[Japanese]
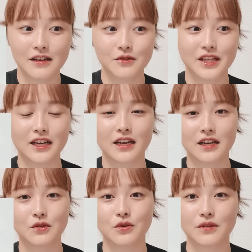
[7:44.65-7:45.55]
こうなかな
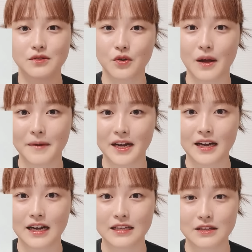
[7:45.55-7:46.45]
か
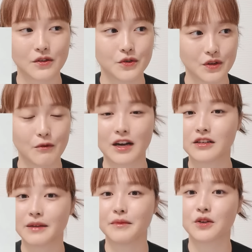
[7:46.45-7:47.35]
ドラマというね、
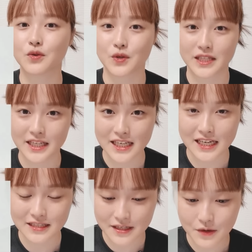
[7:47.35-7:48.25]
枠で見ることができな
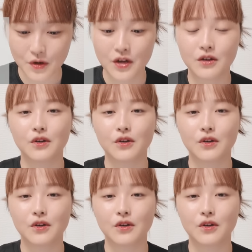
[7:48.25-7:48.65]
いんですけど、